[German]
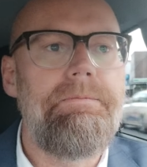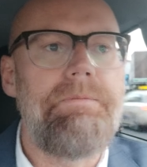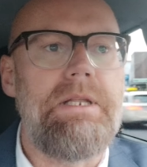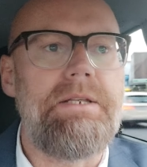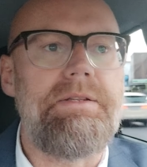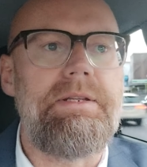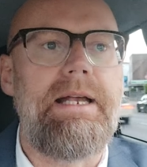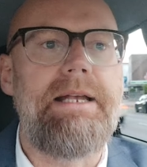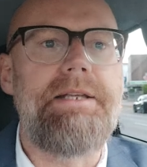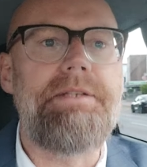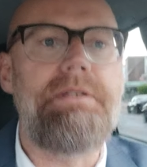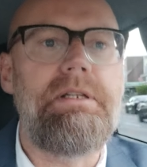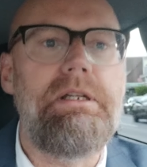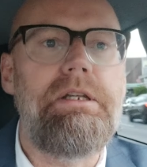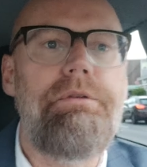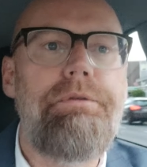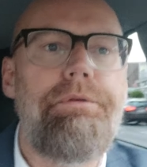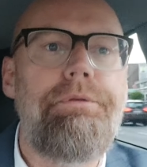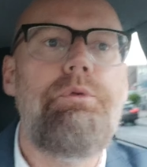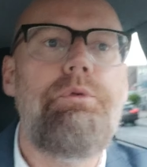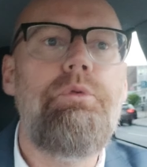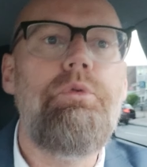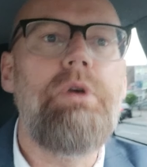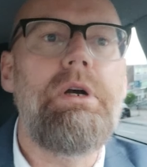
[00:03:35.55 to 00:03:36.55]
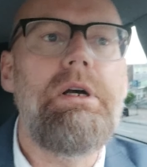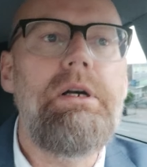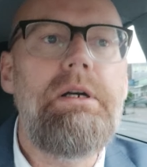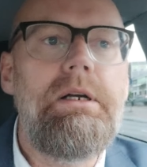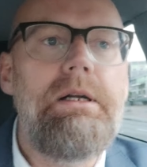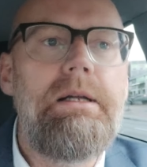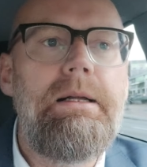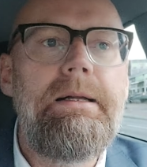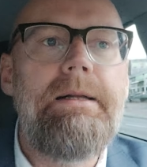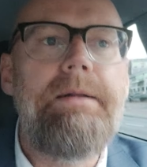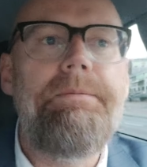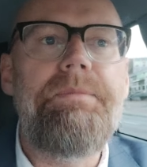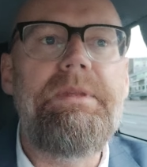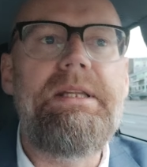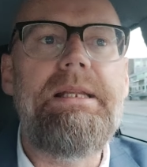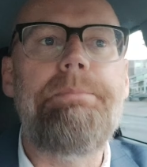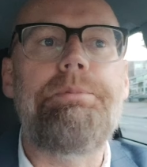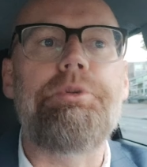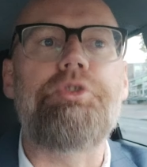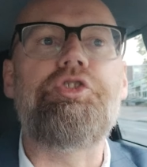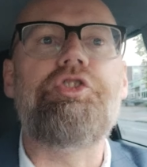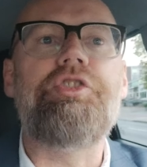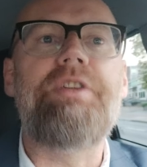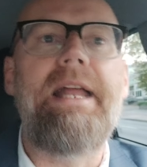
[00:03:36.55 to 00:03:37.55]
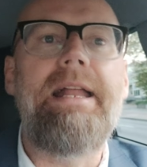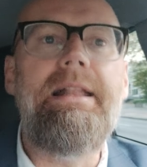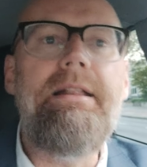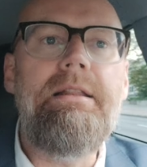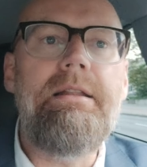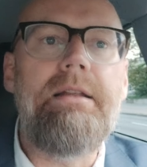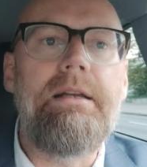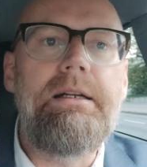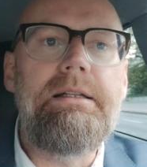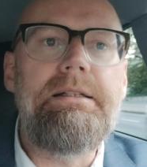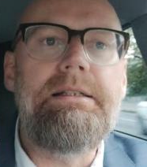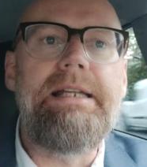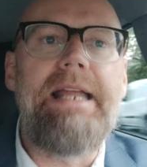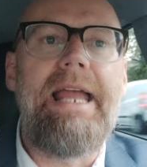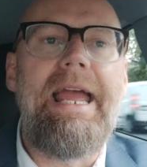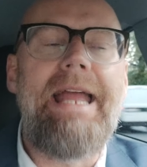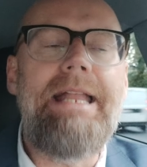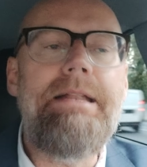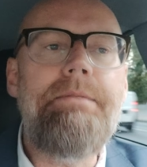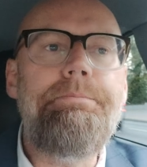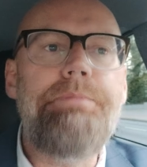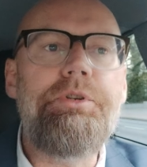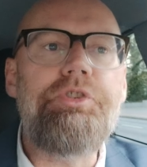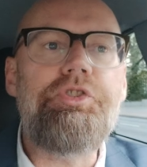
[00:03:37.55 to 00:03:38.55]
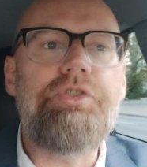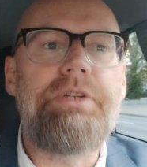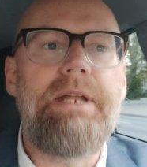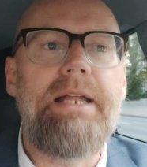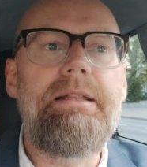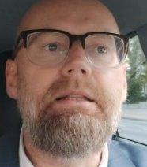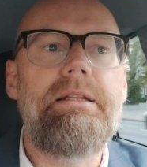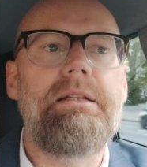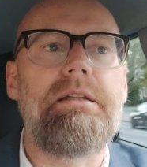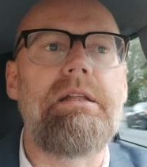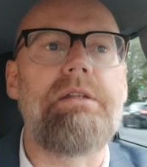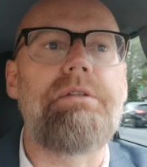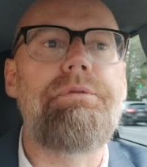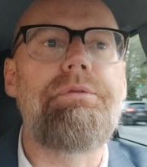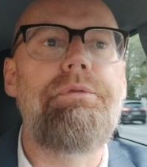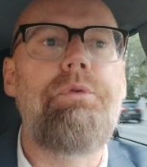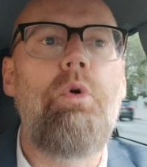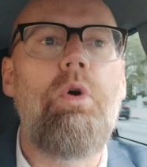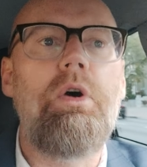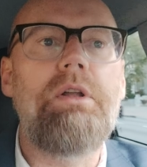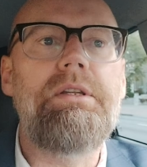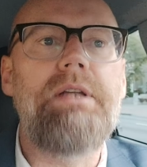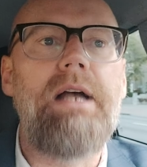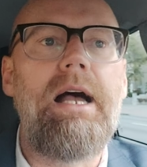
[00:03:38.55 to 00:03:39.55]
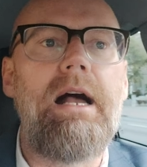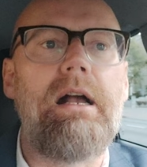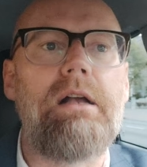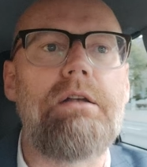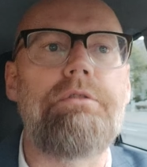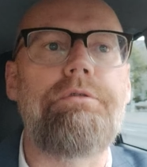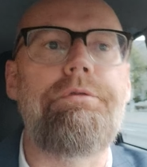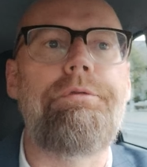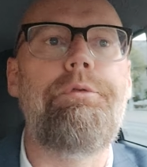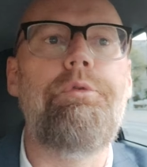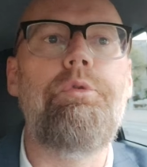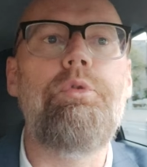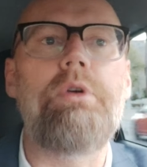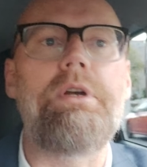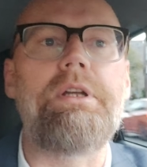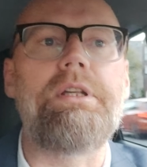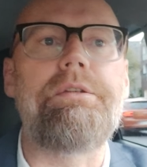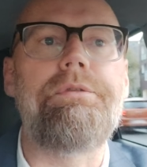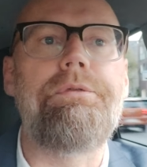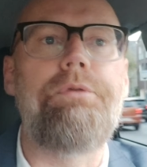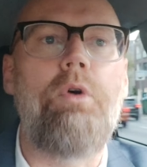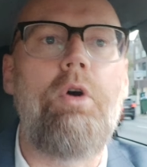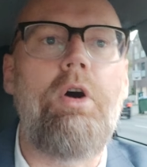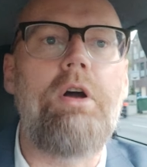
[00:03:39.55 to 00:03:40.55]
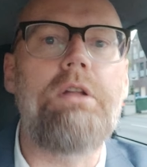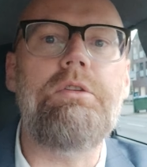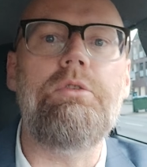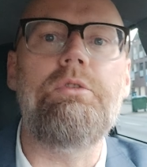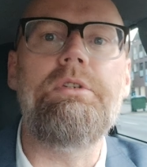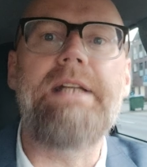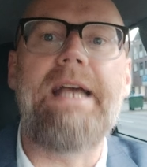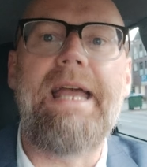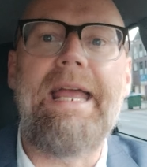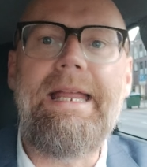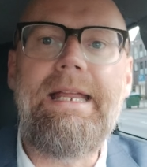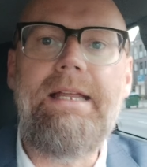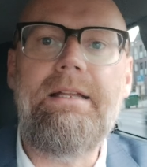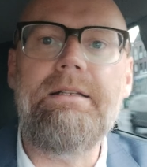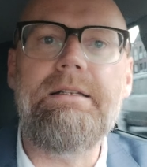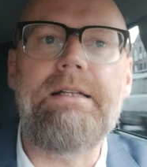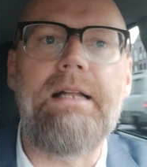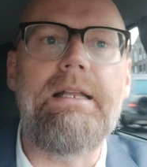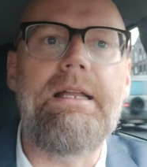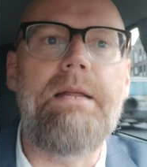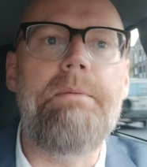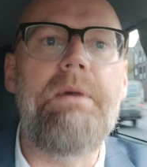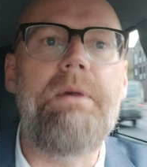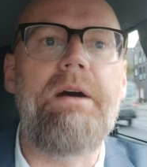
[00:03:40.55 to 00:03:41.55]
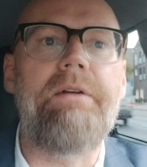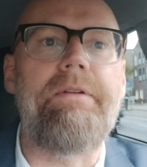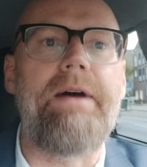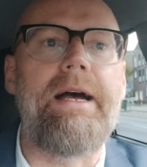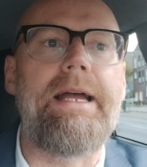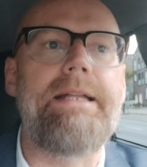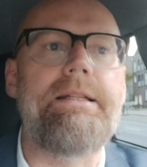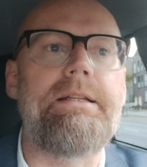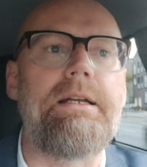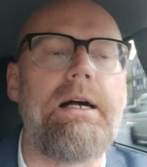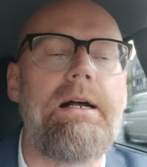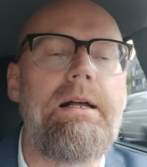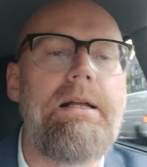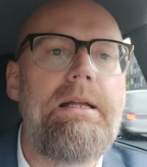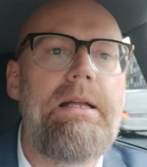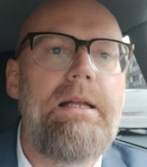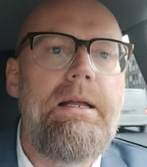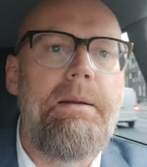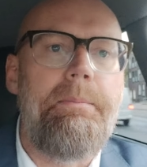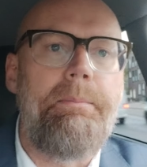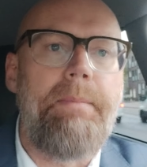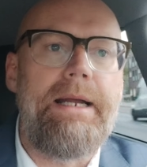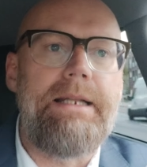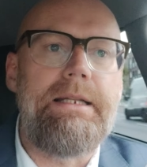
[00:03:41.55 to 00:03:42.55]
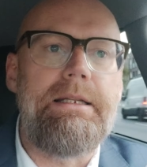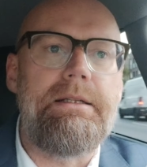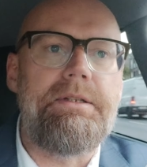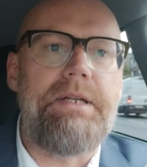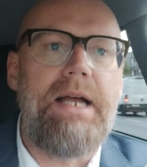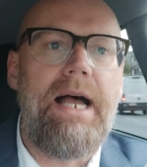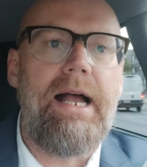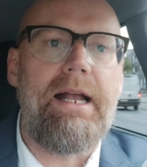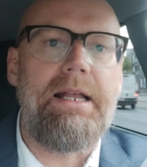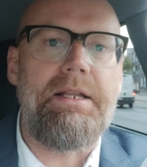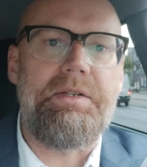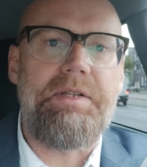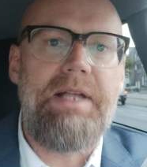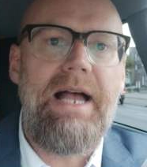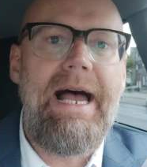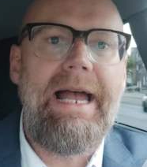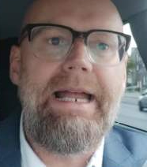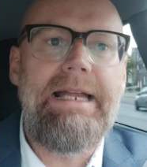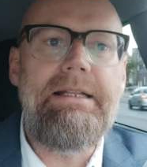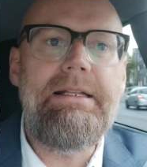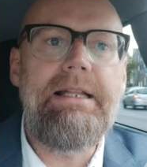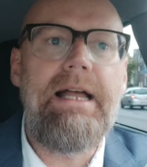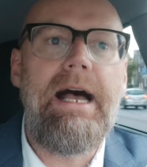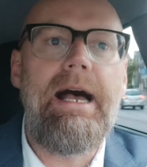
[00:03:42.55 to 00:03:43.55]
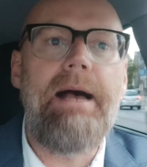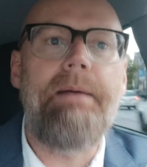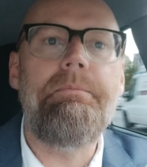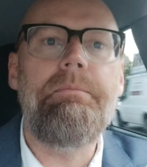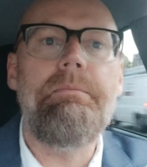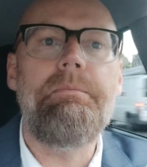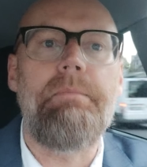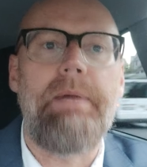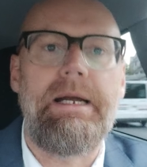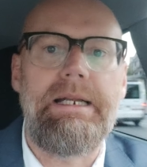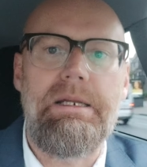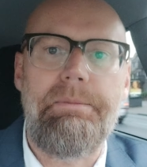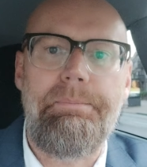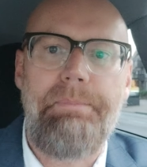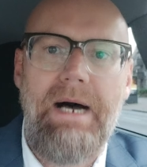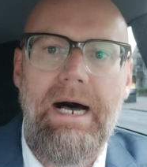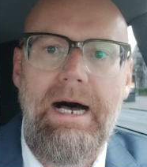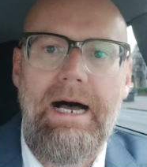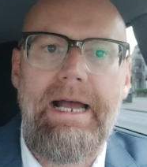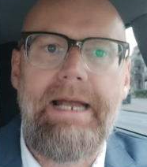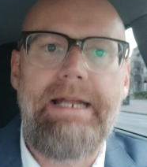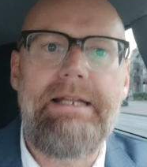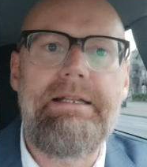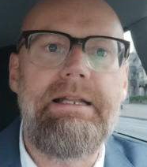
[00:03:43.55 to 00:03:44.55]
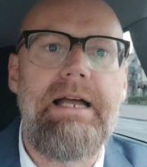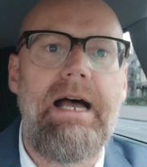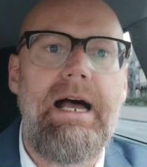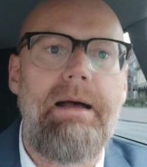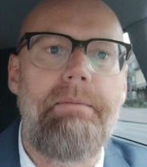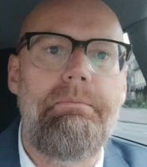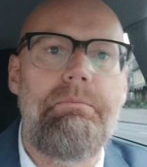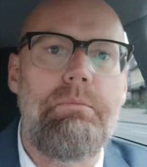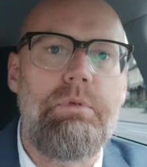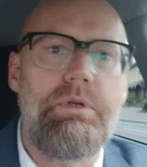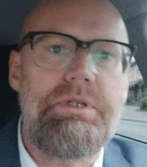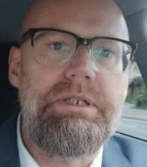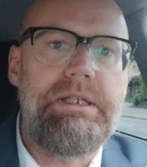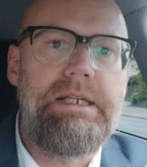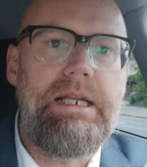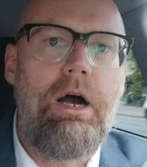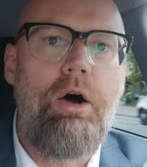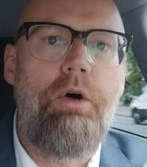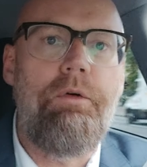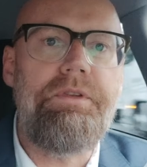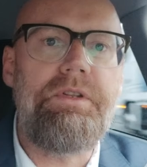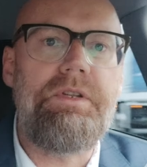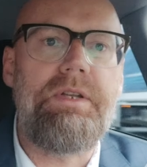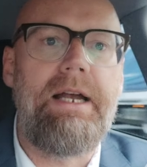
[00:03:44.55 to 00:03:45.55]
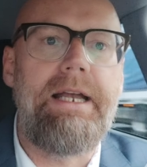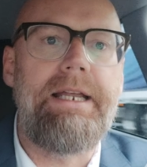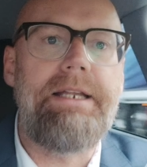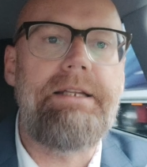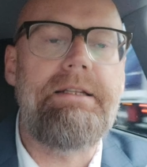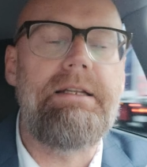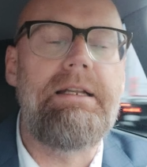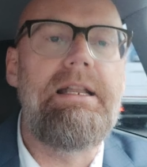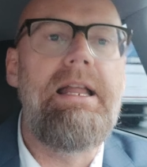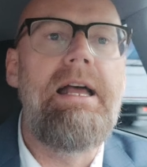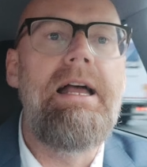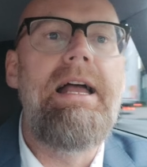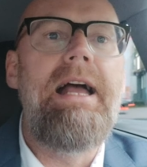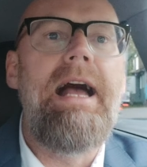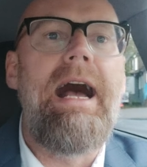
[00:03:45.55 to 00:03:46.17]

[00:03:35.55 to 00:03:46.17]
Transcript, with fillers: Das heißt, ich führe die Bestände, die Endbestände des Vortages führe ich fort und rechne dann immer weiter. Meine Tageseinnahmen, meine Bareinnahmen muss ich aufzeichnen.